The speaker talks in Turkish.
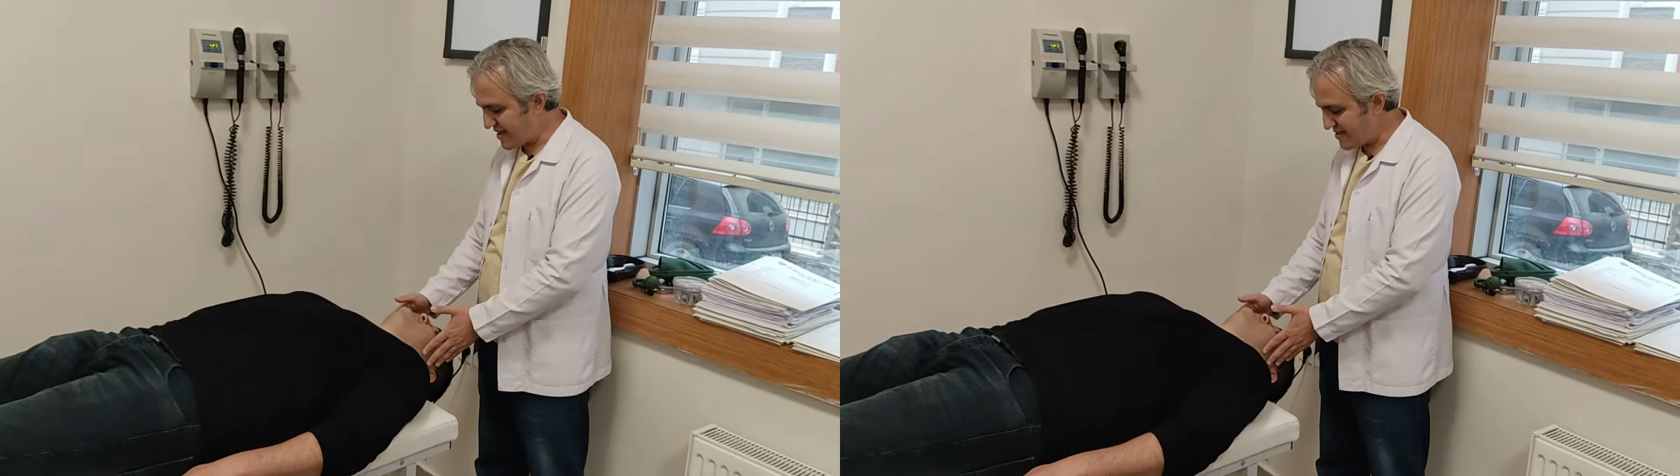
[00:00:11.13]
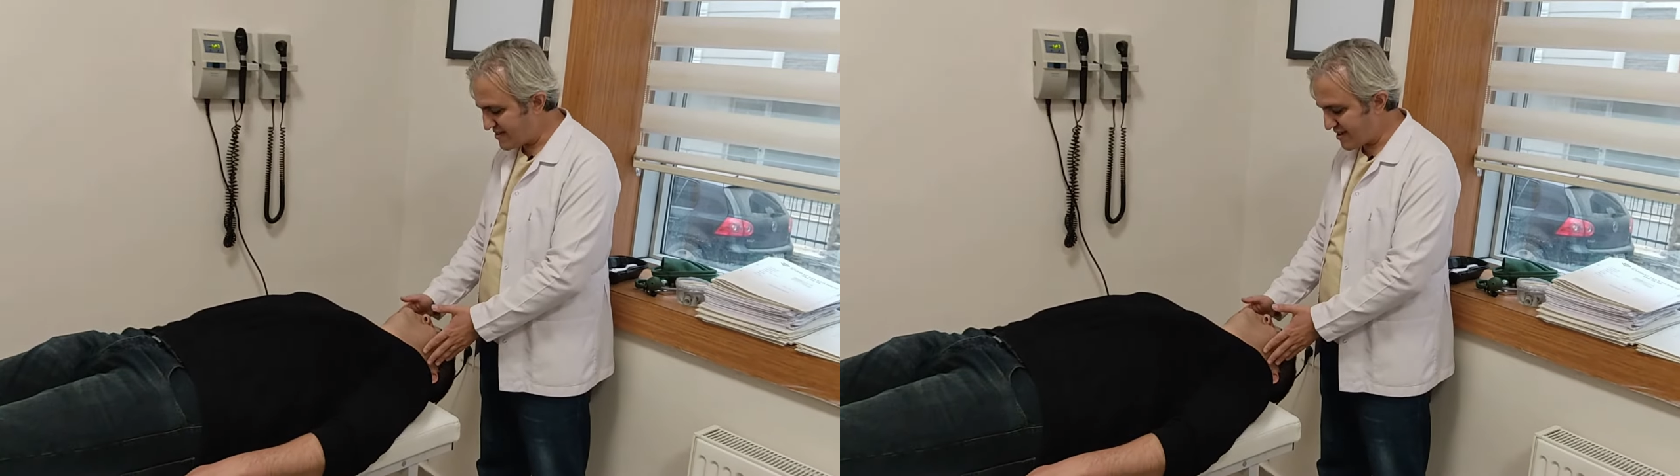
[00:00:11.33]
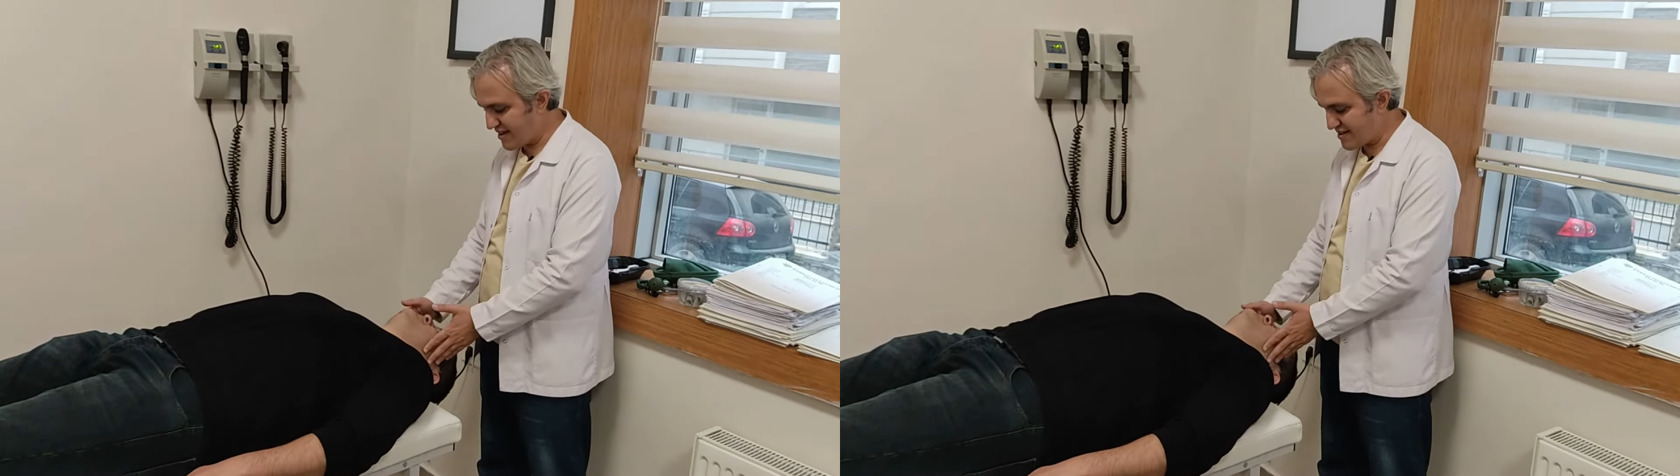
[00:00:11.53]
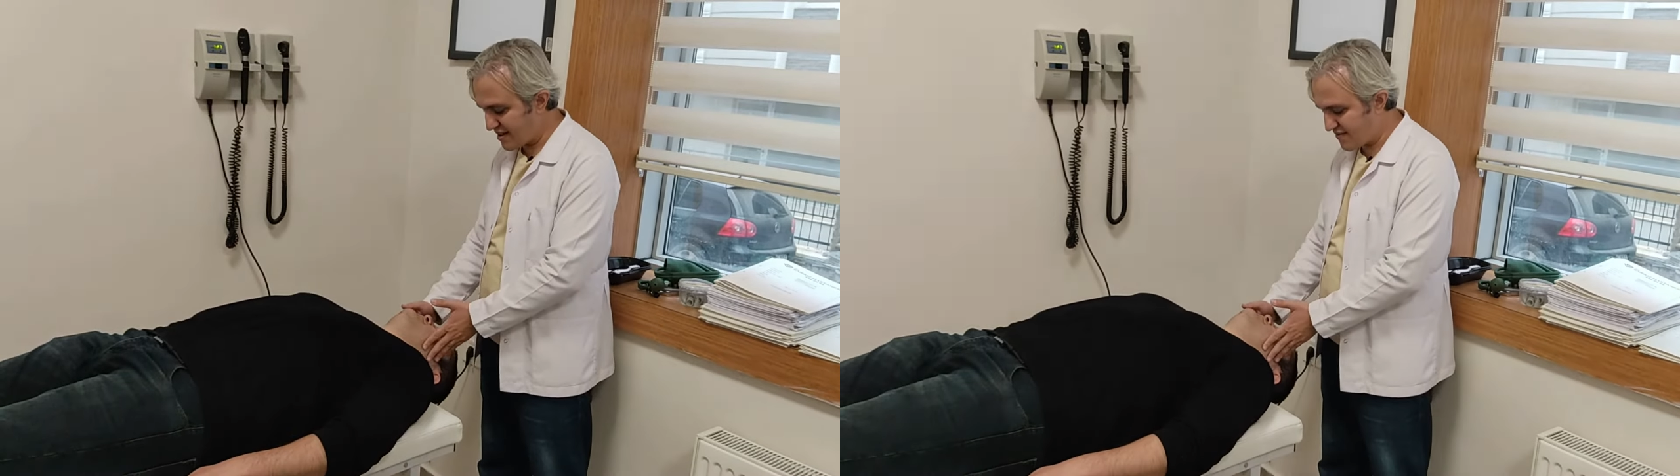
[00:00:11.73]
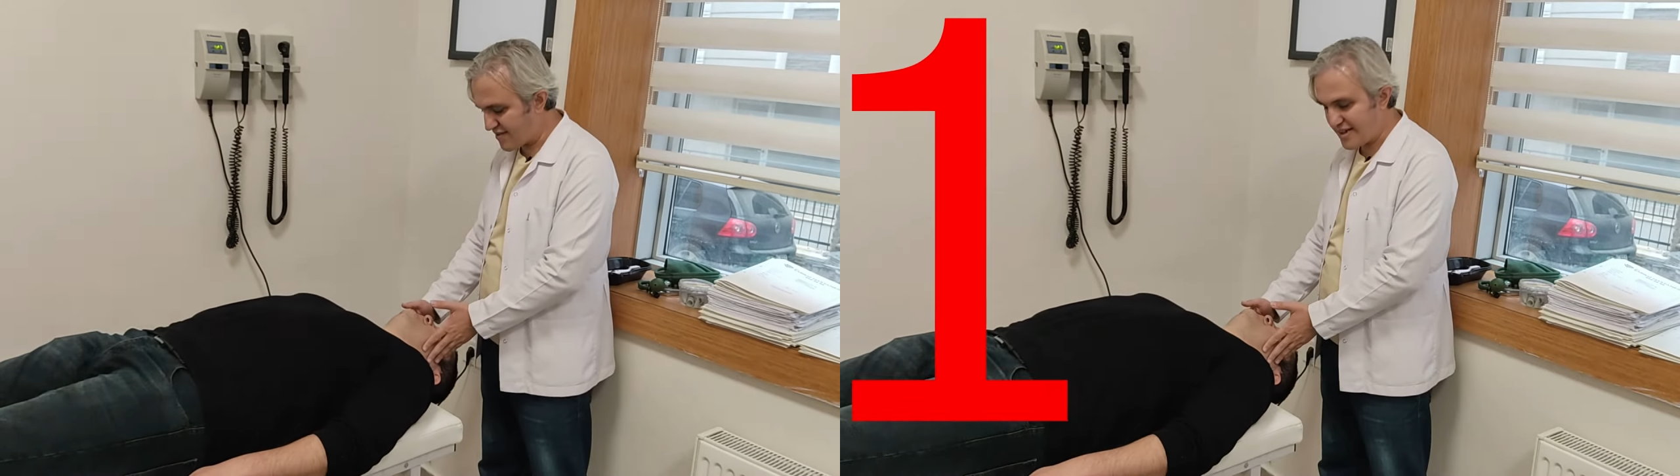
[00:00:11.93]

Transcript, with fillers: sağ tarafı